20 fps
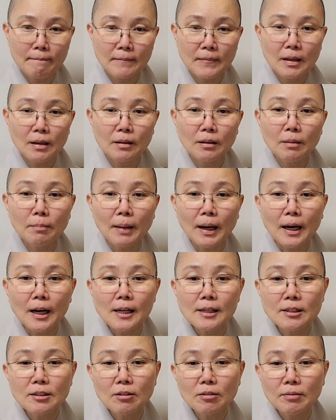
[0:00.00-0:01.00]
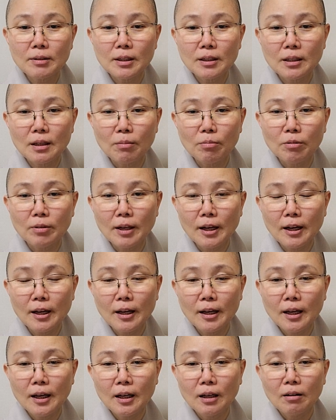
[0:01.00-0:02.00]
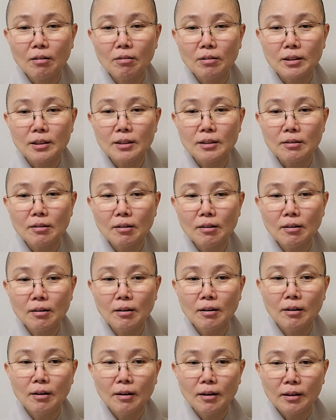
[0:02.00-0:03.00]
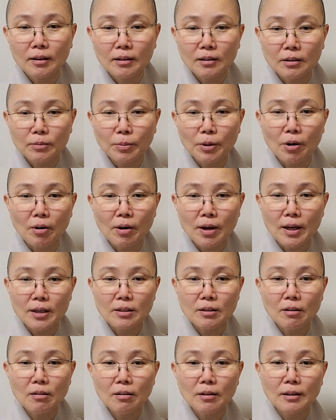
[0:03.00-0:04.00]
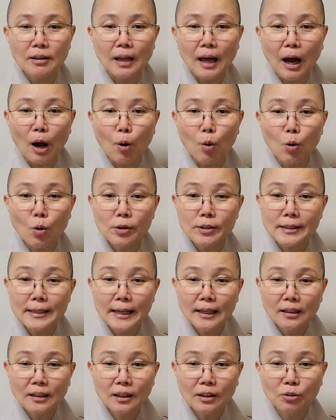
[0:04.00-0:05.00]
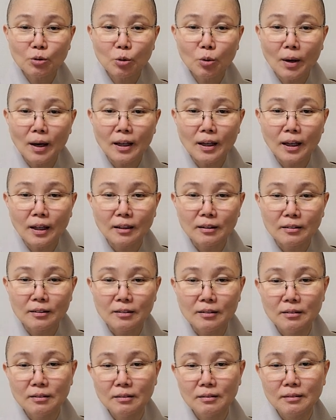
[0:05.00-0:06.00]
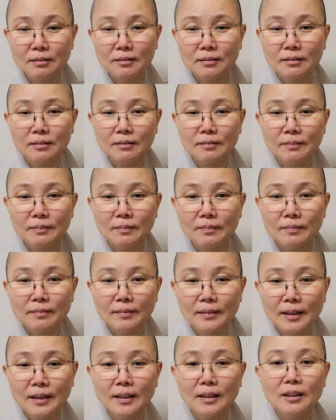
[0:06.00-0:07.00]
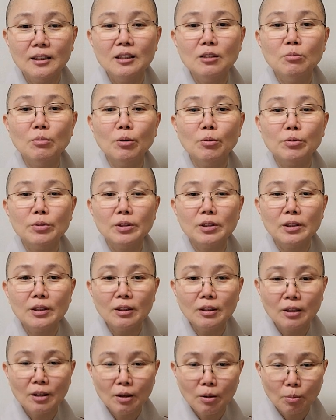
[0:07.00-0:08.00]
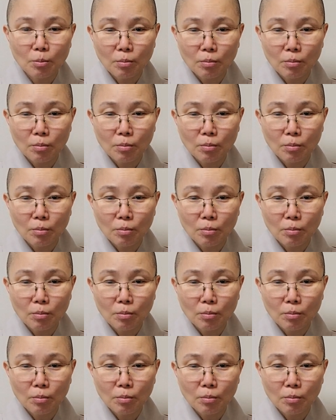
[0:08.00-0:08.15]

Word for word: 근데 그게 맛깔스럽기 때문에 거기서 그 병에서 나올 생각도 안 하거든. 끊임없이